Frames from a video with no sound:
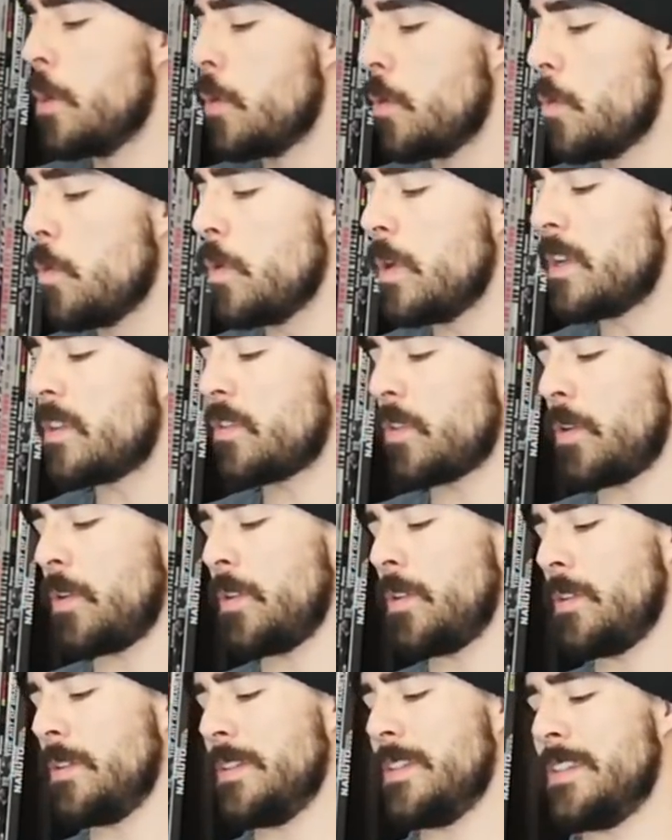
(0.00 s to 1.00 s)
où les
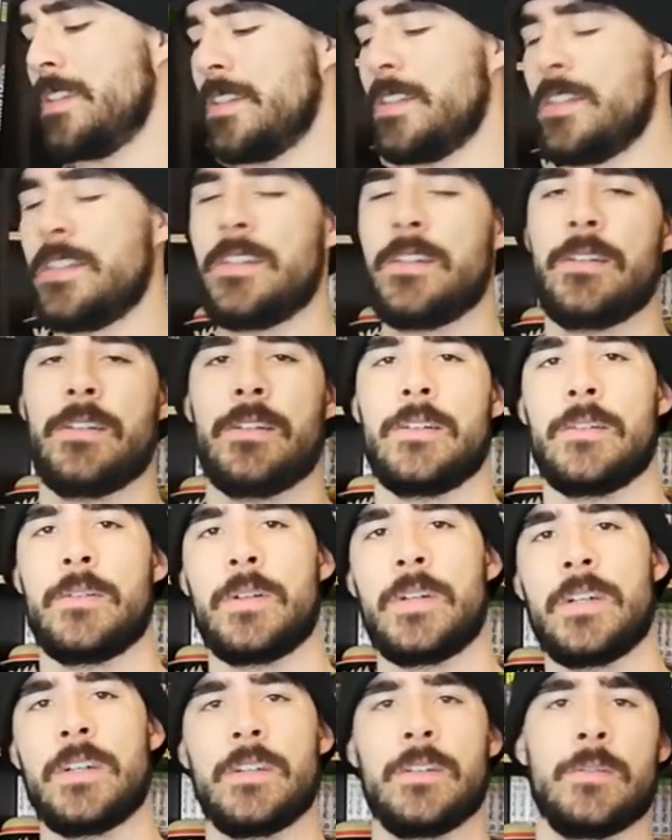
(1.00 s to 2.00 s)
gens euh, disaient
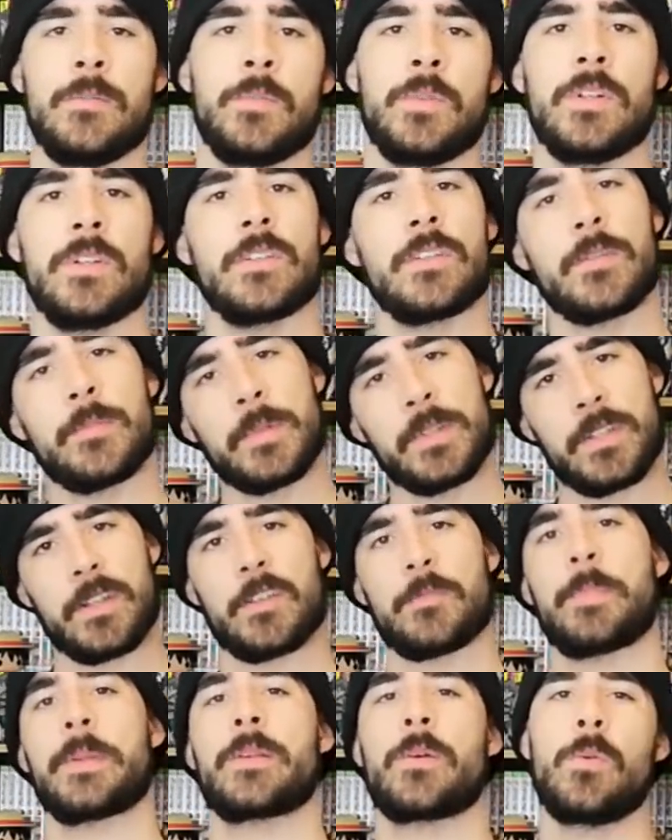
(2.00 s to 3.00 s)
euh, ouais moi ça
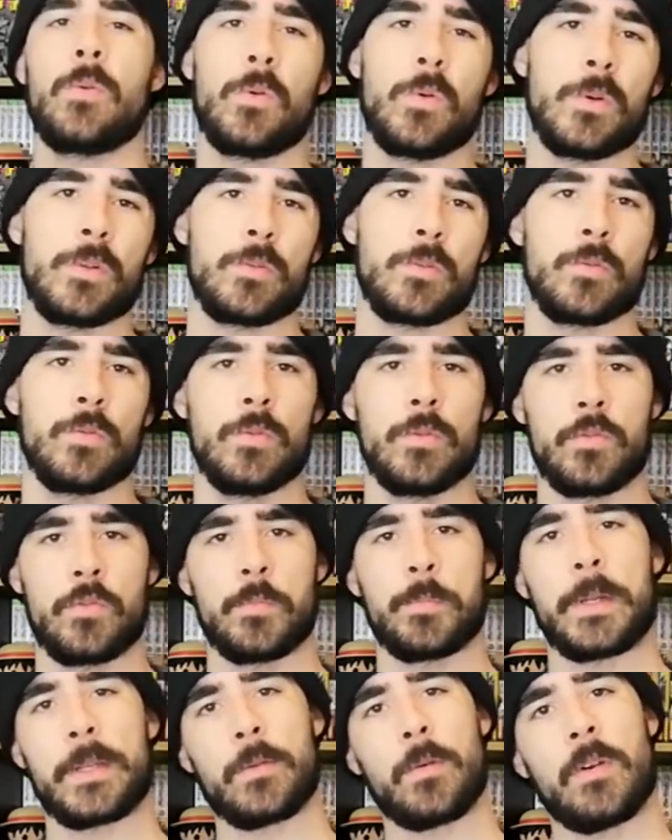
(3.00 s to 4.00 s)
m'intéresse pas trop et tout, je
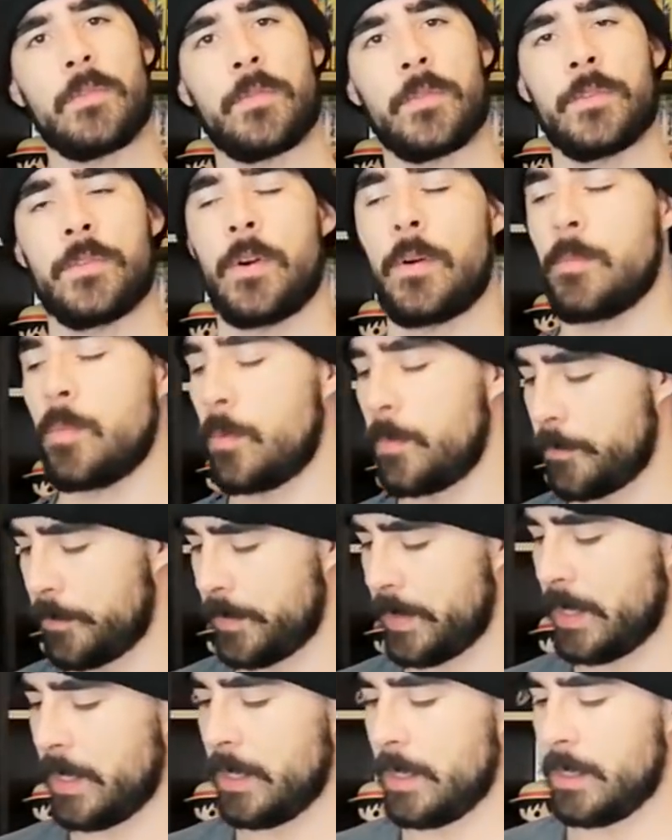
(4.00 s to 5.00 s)
suis pas trop à fond dedans, bon.
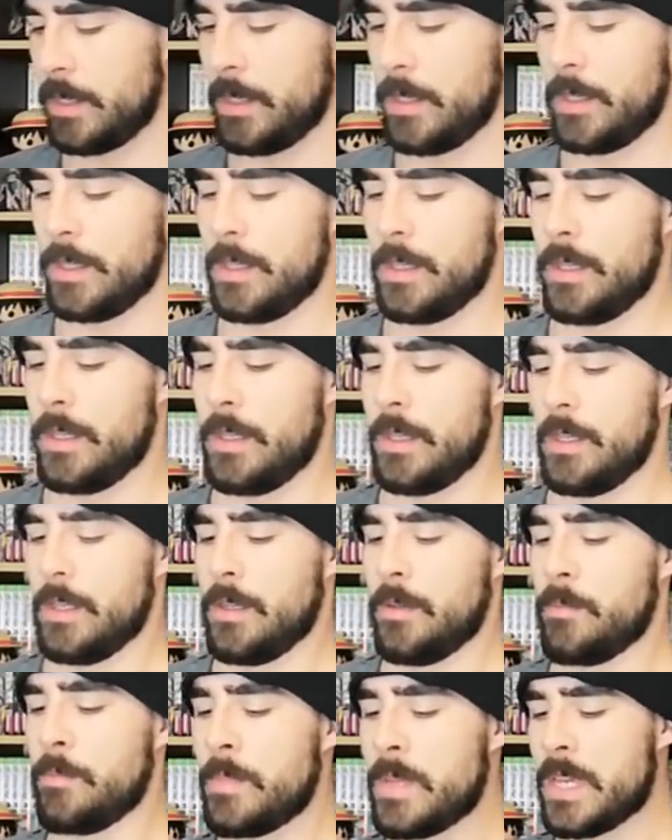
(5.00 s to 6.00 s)

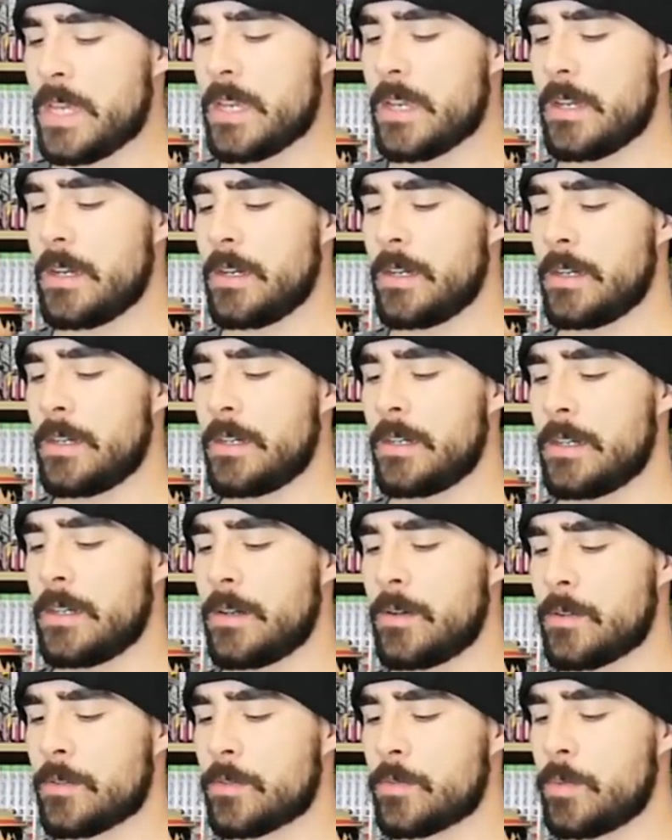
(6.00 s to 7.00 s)
Mais euh,
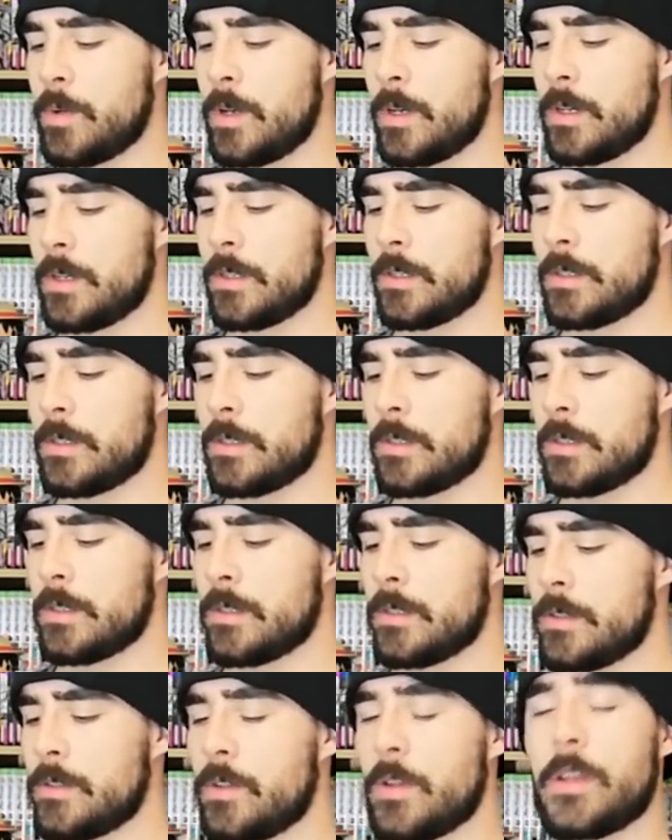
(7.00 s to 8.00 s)
en
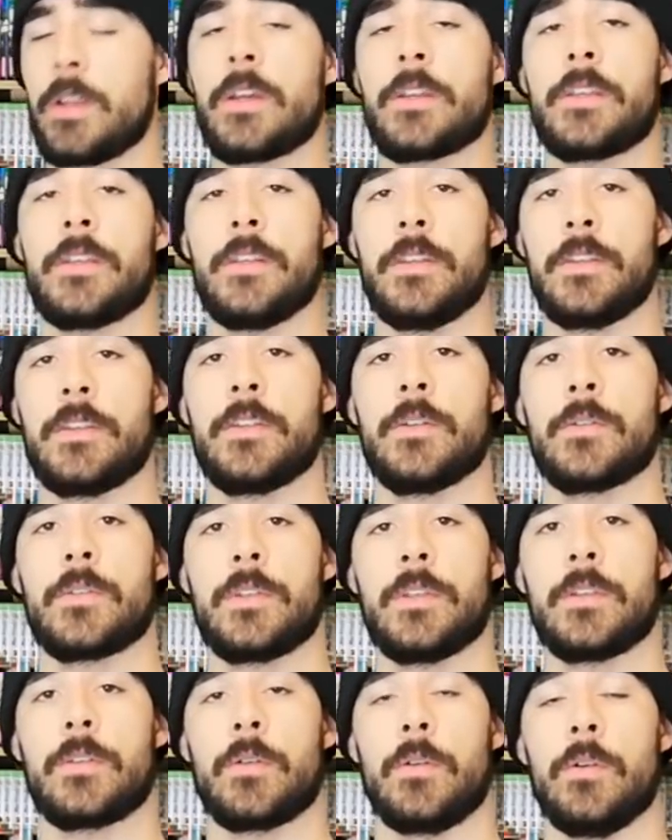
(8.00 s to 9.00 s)
soi, il y en a qui disaient
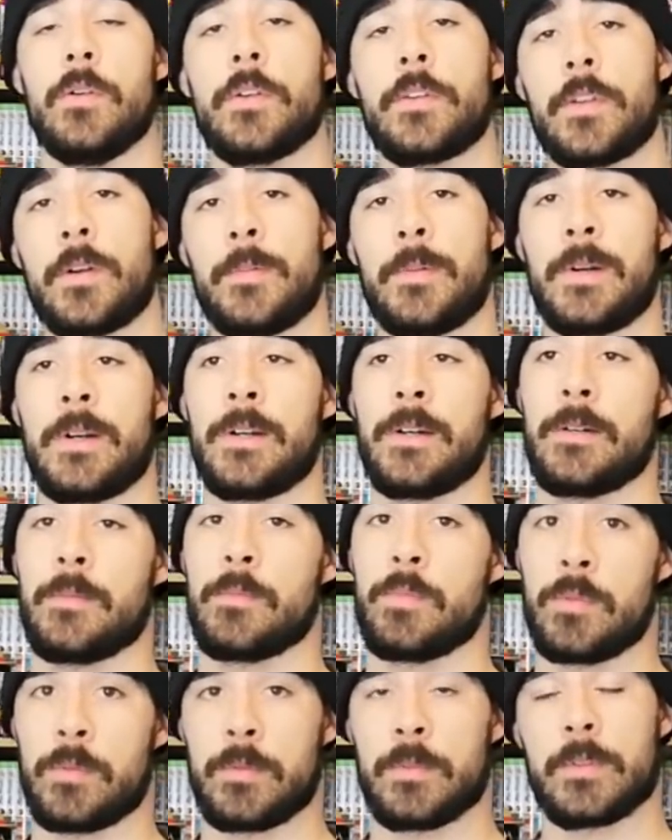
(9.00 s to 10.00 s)
aussi que le tome 1,
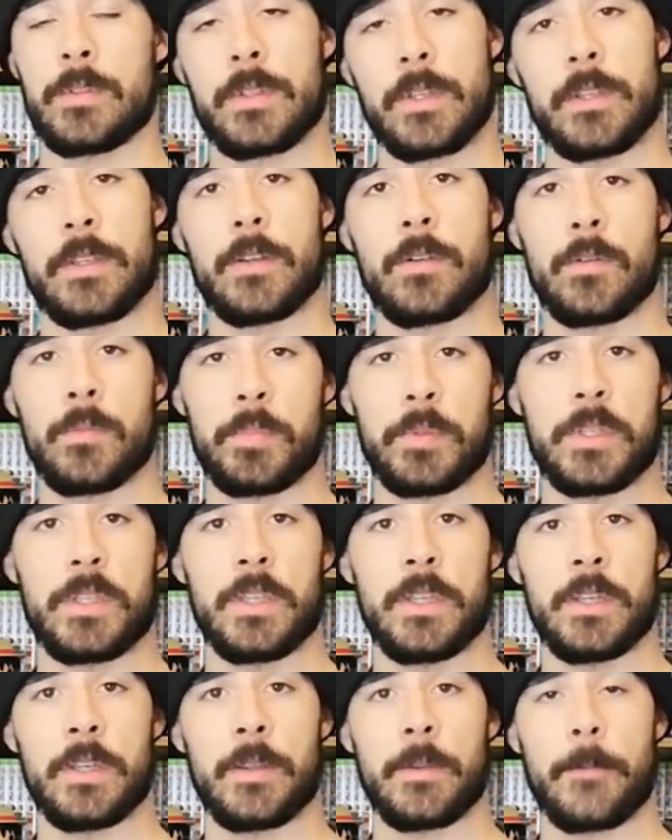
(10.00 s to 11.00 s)
bon, c'était
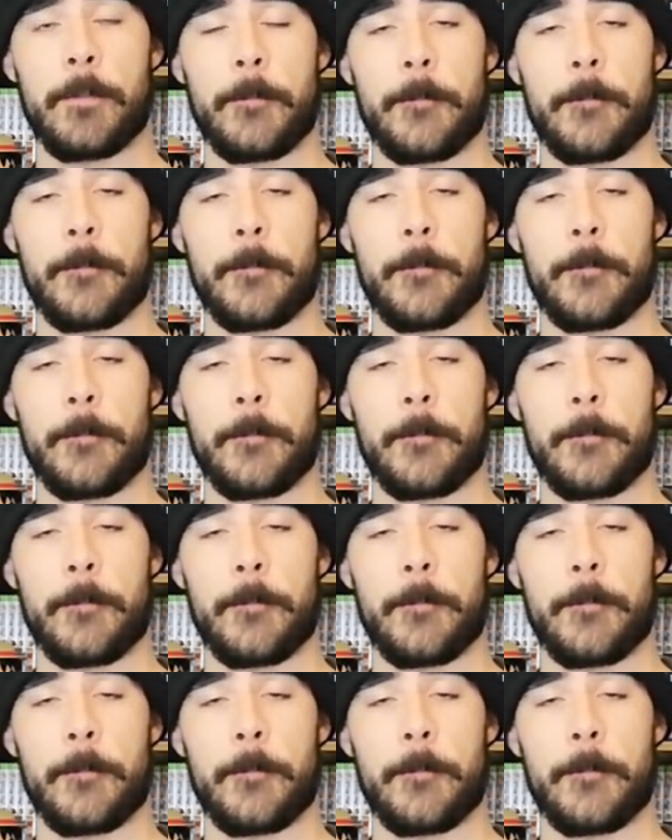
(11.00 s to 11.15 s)
compliqué,